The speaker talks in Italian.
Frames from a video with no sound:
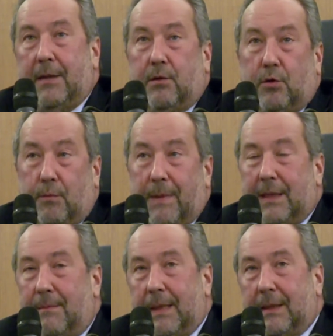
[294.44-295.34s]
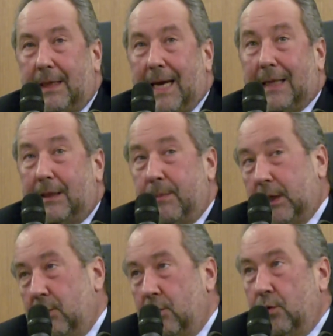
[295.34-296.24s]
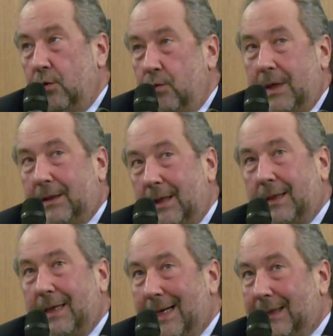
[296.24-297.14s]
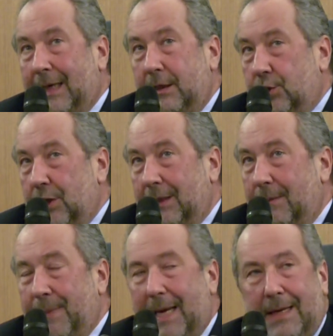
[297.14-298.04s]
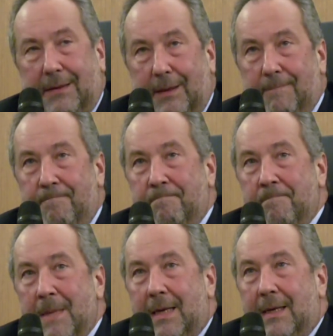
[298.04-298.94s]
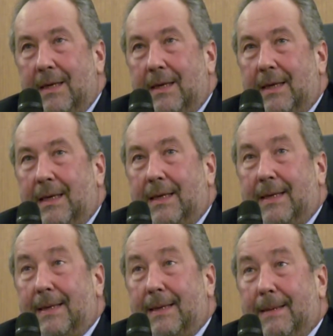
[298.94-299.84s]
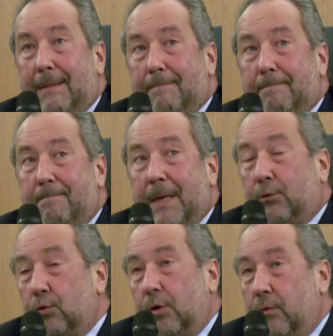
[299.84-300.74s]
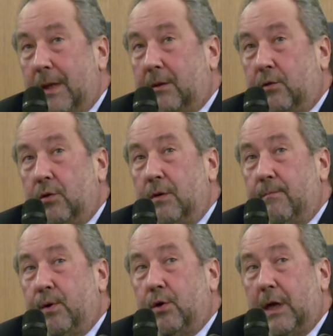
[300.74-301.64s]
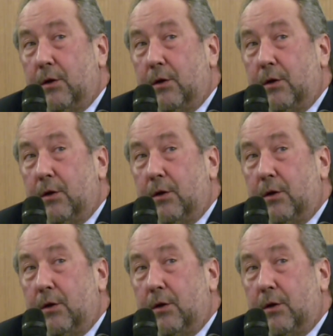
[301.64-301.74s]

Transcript: sono ormai dimenticate, ma che sono una triste realtà di certi paesi. E, ehm, e tutto questo impone a